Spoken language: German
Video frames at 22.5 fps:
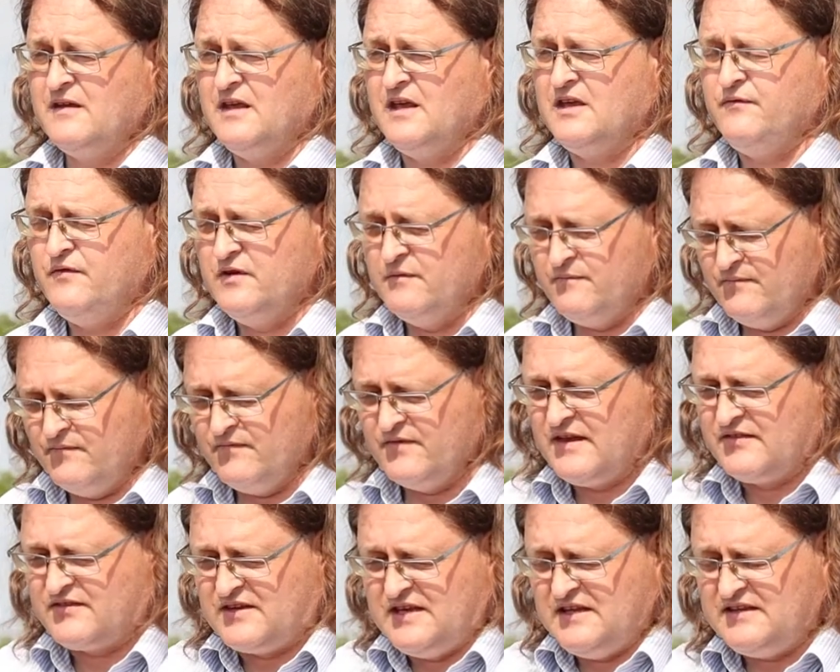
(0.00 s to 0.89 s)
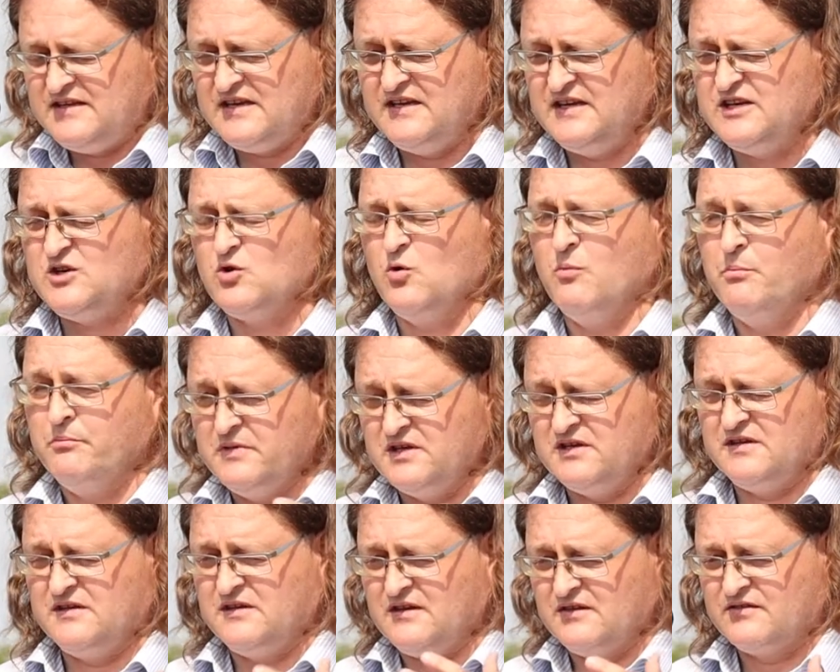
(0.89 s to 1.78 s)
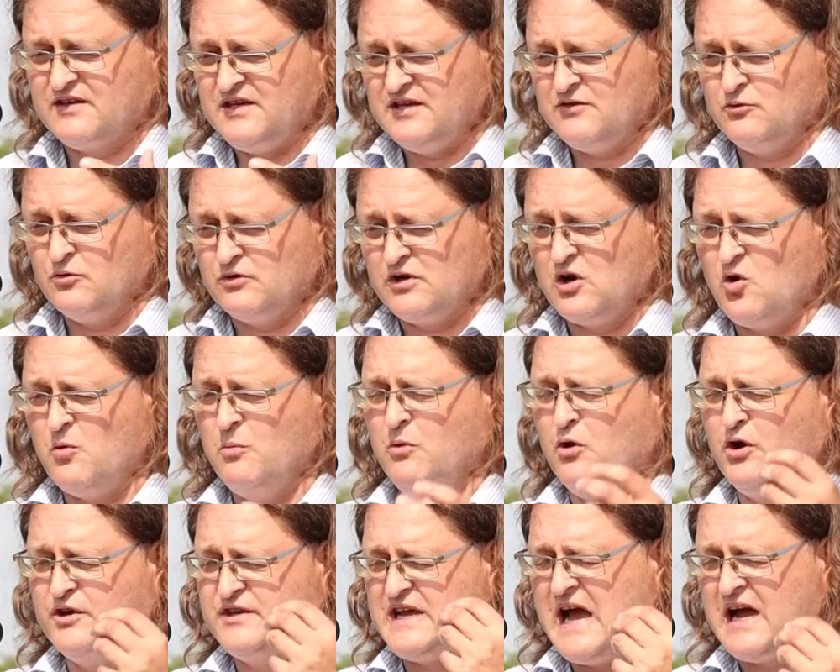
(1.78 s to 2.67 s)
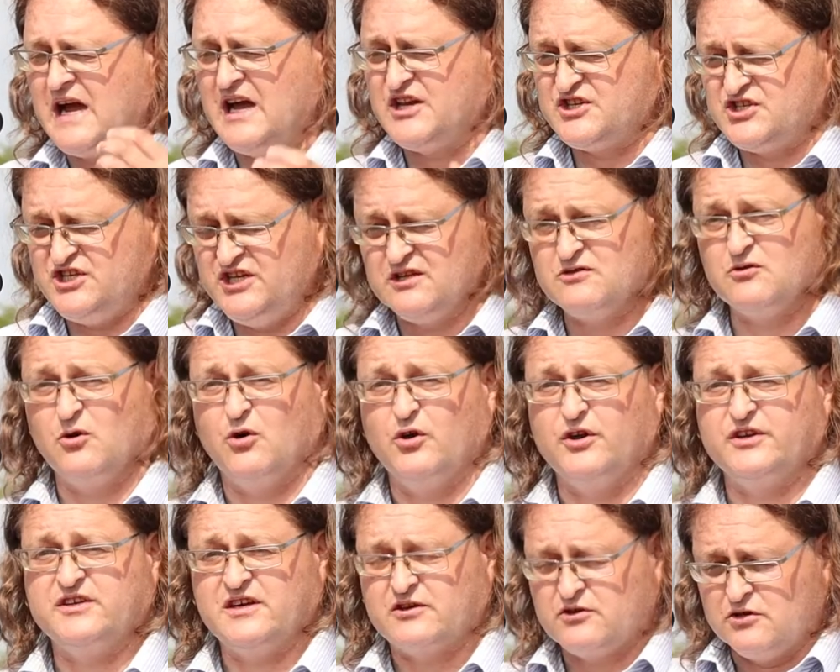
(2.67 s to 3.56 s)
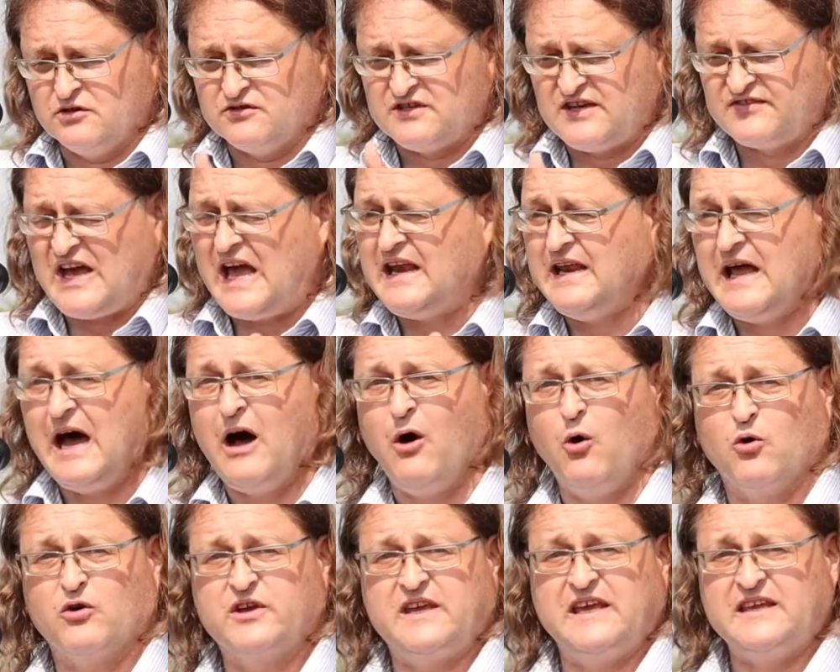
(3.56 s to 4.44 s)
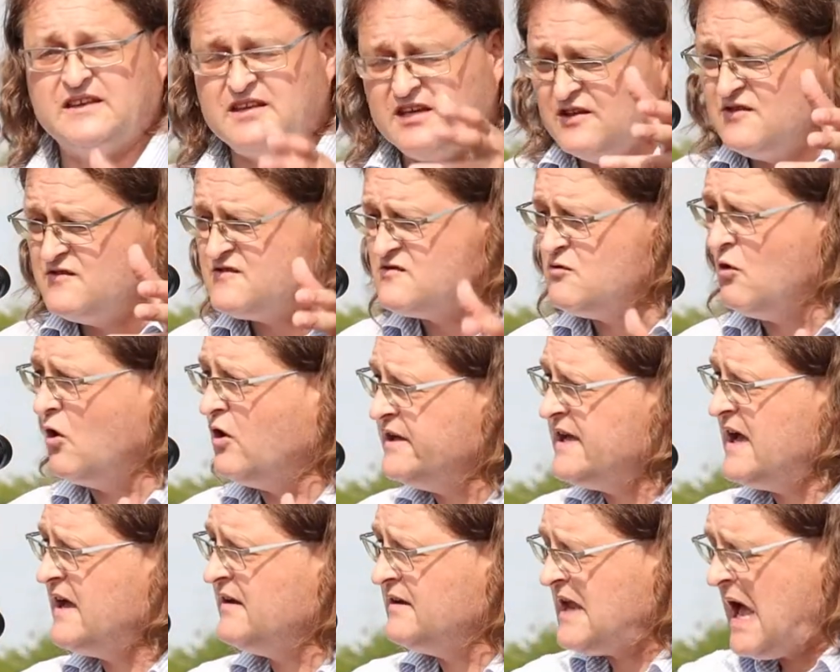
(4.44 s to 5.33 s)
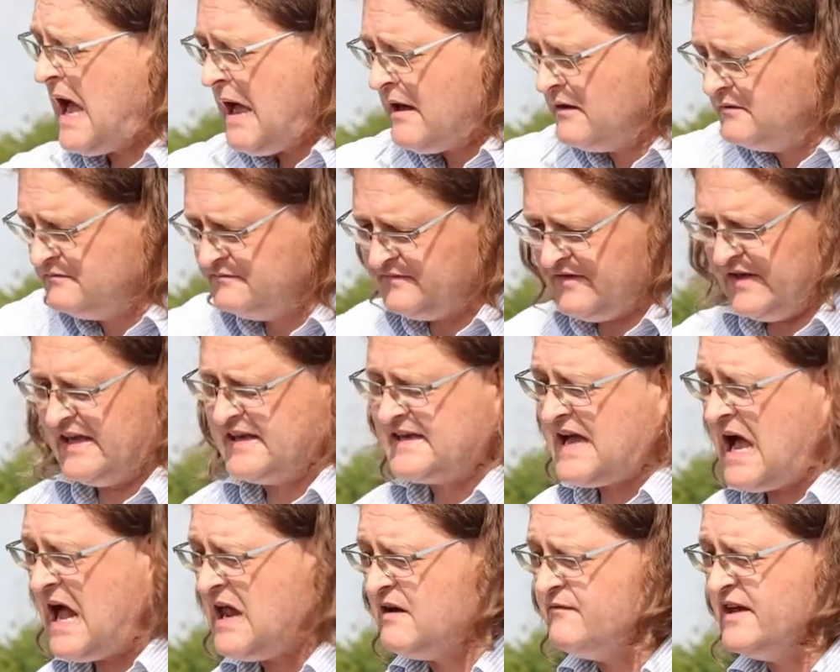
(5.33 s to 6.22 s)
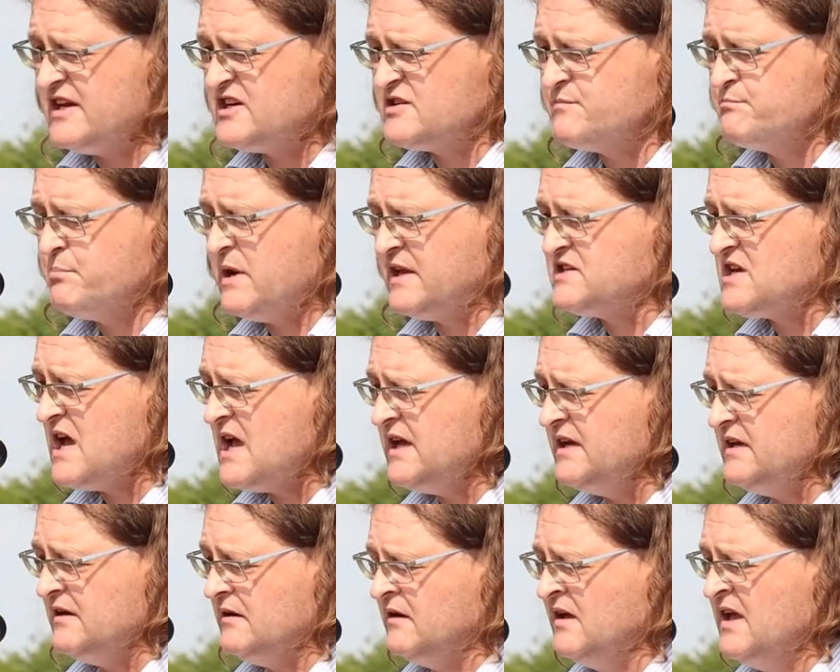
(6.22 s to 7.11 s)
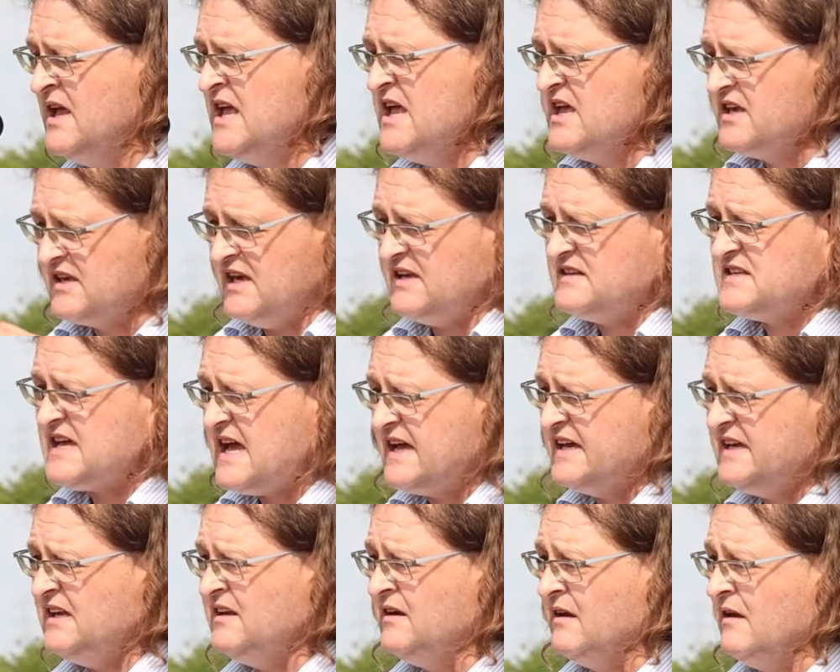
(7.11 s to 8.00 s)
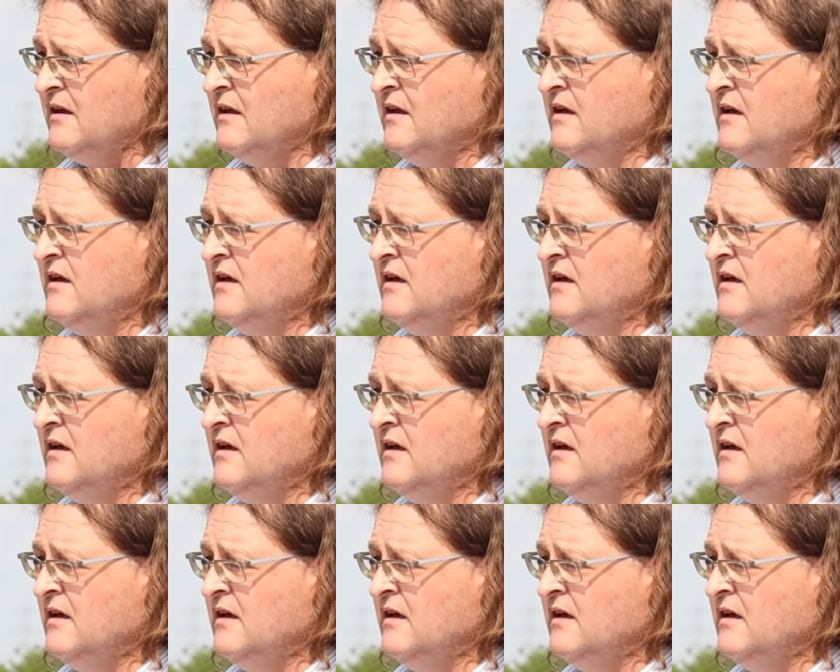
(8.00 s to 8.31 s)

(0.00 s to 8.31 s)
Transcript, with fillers: Ich will, das geht hier nicht um mich. Es geht nur darum, Leute, engagiert euch. Ihr könnt das alle auch. Geht hin zu euren, egal welchen Parteien. Geht dahin.